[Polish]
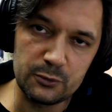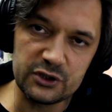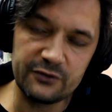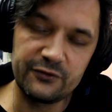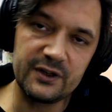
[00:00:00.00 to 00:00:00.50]

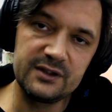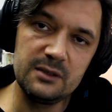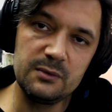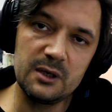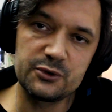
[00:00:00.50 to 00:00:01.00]
Boża w
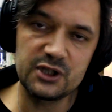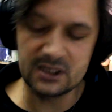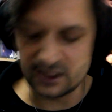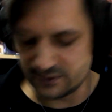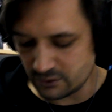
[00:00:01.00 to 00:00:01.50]
Fatimie
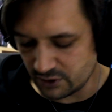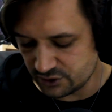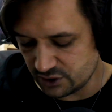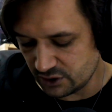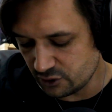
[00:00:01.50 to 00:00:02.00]
przekazała
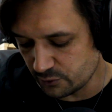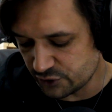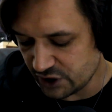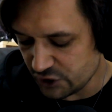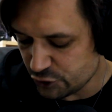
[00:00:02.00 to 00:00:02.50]
dzieciom
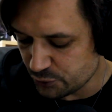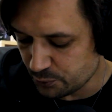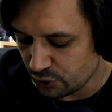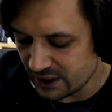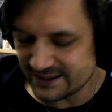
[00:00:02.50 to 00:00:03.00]
sześć
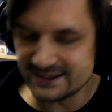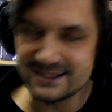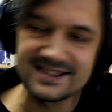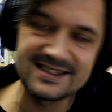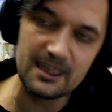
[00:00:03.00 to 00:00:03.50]

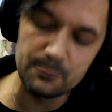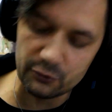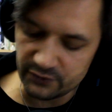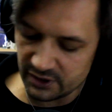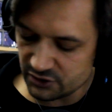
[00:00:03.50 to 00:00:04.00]
bolesnych
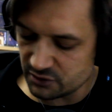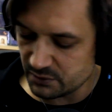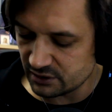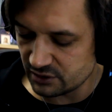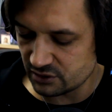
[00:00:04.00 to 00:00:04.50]
zapowiedzi.
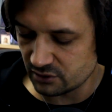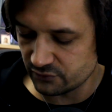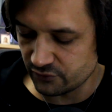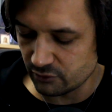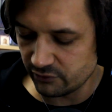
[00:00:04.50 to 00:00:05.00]
Będę się
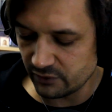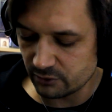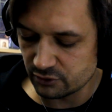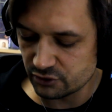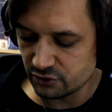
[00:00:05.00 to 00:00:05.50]

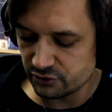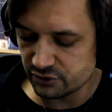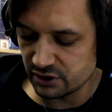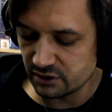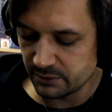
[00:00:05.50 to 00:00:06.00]
odwoływał do
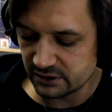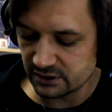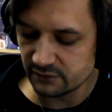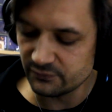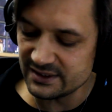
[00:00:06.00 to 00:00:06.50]
książki
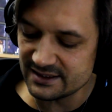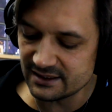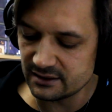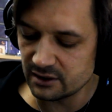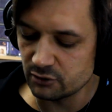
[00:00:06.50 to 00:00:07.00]
pana
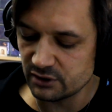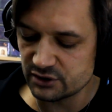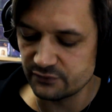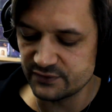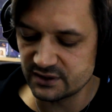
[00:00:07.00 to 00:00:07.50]
Wincentego
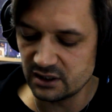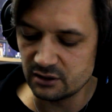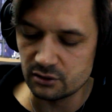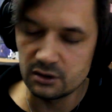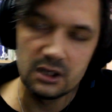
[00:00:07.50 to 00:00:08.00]

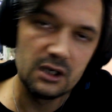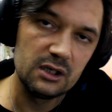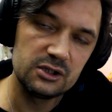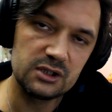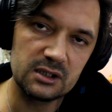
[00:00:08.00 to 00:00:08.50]
Łaszewskiego.
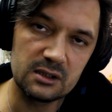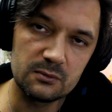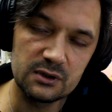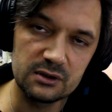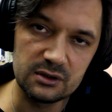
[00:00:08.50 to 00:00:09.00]

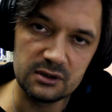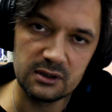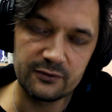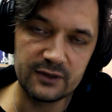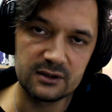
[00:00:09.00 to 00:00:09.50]
Siedem
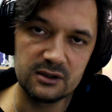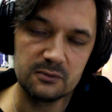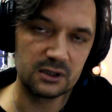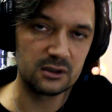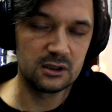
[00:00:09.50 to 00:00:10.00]
dni
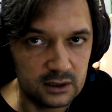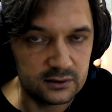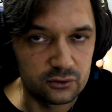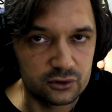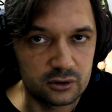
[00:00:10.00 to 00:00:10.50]
Fatimy.
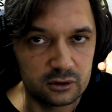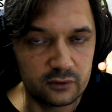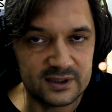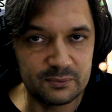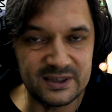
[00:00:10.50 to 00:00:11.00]
Jest już
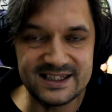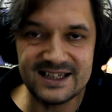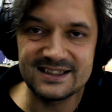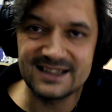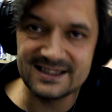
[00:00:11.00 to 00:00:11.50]
gotowa
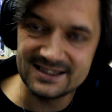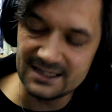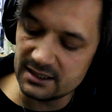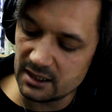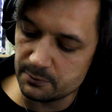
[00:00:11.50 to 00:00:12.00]
specjalna
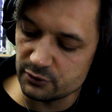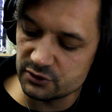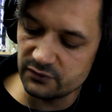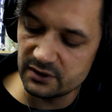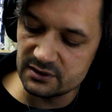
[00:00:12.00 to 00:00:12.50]
seria
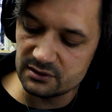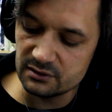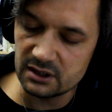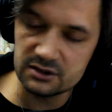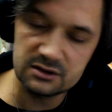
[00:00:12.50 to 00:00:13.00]

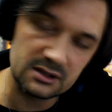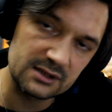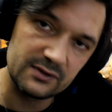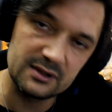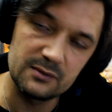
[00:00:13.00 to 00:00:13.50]
poświęcona
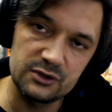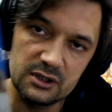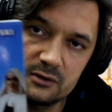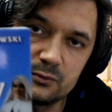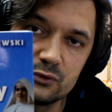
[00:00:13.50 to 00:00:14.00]
tak zwanym
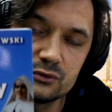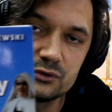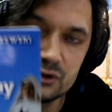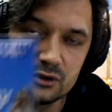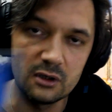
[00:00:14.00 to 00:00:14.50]
siedmiu
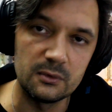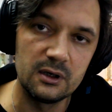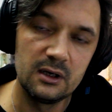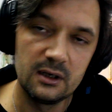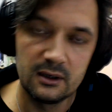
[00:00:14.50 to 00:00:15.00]
dniom
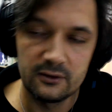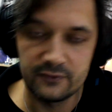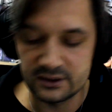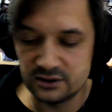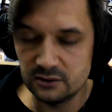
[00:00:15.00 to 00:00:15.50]

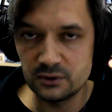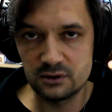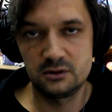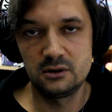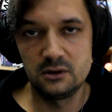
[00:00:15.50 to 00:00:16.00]

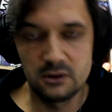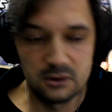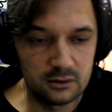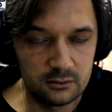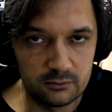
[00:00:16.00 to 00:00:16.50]
Fatimy.
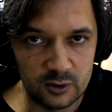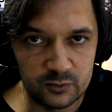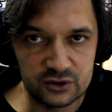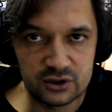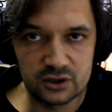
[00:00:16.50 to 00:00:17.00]

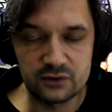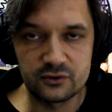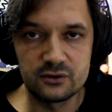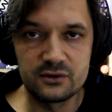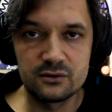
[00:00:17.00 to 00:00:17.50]
Mam nadzieję, że w
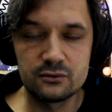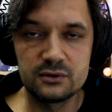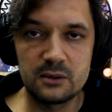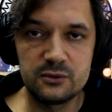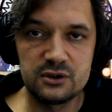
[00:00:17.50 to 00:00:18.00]
końcu
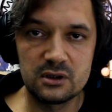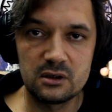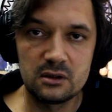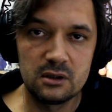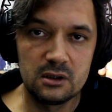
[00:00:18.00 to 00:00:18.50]
uda mi
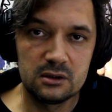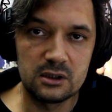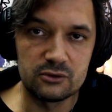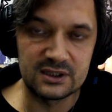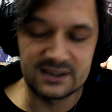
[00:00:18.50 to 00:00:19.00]
się
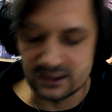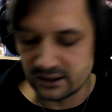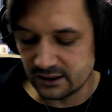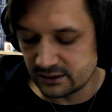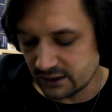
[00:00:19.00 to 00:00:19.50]
tęże
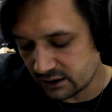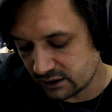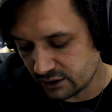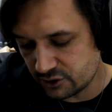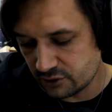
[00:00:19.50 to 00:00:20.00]
serię
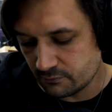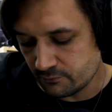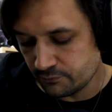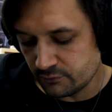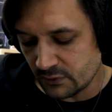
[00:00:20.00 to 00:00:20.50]
nagrać.
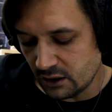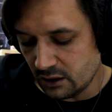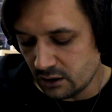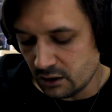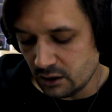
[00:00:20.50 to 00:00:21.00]

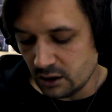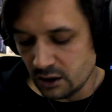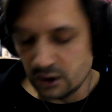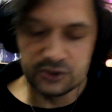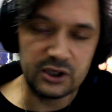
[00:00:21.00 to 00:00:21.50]

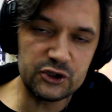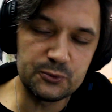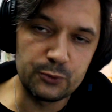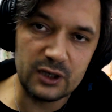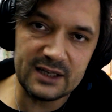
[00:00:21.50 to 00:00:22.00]

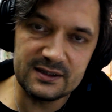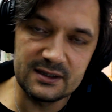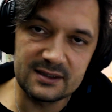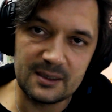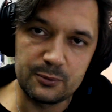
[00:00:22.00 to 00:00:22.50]
Sześć
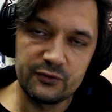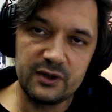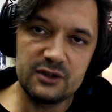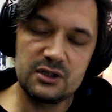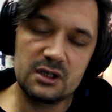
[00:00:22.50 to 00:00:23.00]
bolesnych
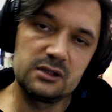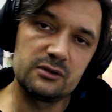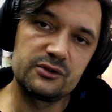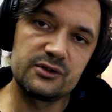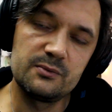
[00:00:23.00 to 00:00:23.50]
zapowiedzi,
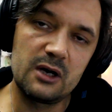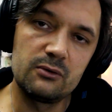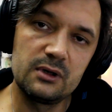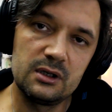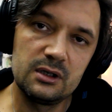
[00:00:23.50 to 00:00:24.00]
jakie
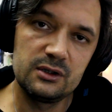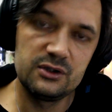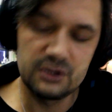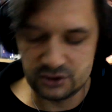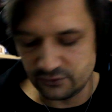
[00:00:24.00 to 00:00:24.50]
otrzymały
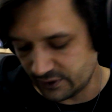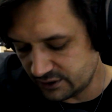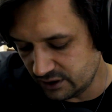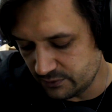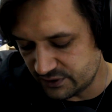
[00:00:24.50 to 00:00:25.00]
dzieci
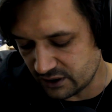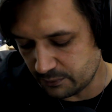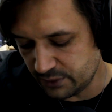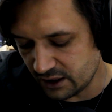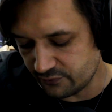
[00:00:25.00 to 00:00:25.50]
fatimskie.
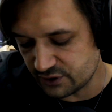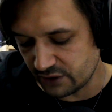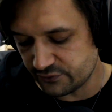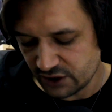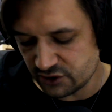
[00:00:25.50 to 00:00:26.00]

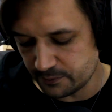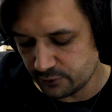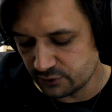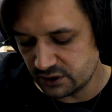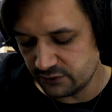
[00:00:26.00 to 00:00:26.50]
Pierwsza. W czasie
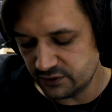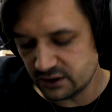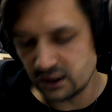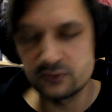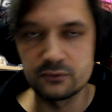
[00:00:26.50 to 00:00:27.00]

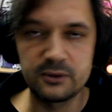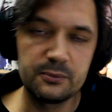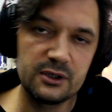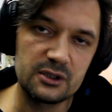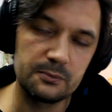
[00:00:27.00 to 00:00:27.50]
pontyfikatu
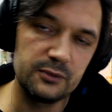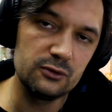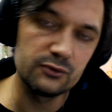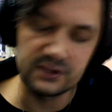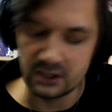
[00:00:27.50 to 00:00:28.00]
papieża
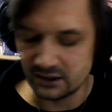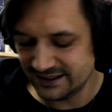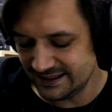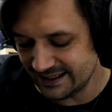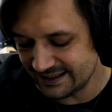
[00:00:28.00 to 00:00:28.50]
Piusa
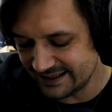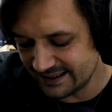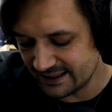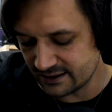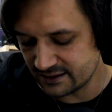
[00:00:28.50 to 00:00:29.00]

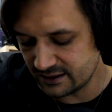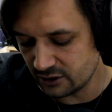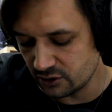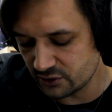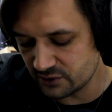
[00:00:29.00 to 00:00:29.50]
XI
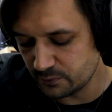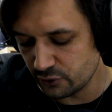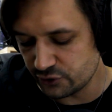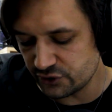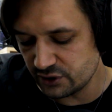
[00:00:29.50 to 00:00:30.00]

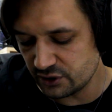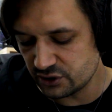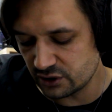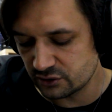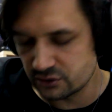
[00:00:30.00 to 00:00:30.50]
rozpocznie
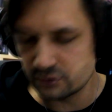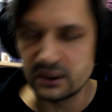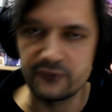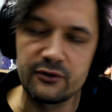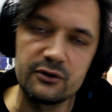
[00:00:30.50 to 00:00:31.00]
się
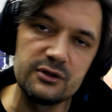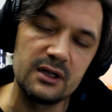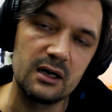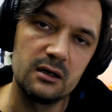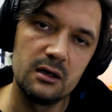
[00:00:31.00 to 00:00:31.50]
druga
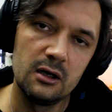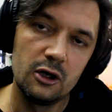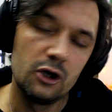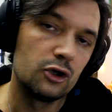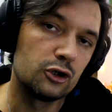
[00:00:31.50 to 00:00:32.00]
wojna,
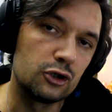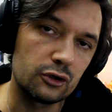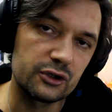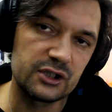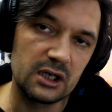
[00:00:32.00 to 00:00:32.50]

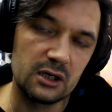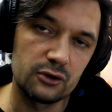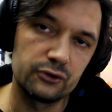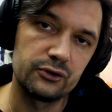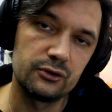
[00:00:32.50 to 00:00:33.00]
gorsza
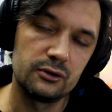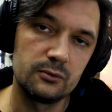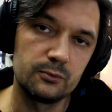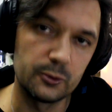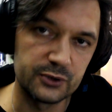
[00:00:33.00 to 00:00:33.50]
od
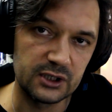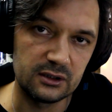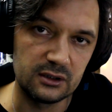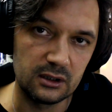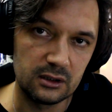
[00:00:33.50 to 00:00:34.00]

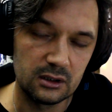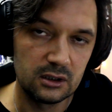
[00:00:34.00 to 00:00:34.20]
poprzedniej.